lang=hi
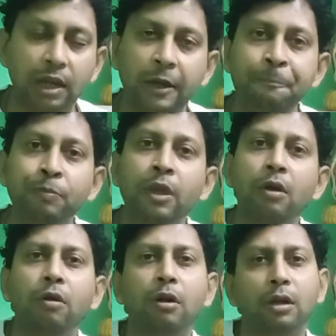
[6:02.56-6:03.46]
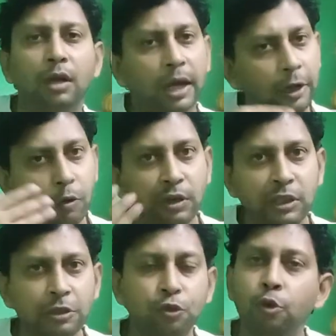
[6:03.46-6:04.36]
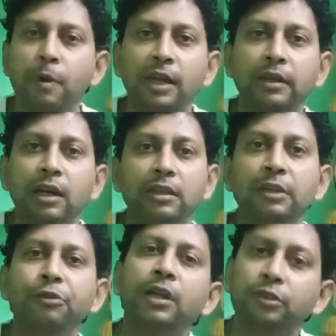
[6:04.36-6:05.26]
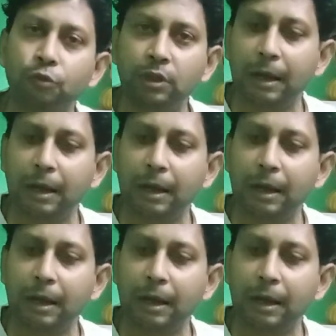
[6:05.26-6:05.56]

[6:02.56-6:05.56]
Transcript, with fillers: है और कई लोग इसी से शुरुआत करते हैं फिर इसको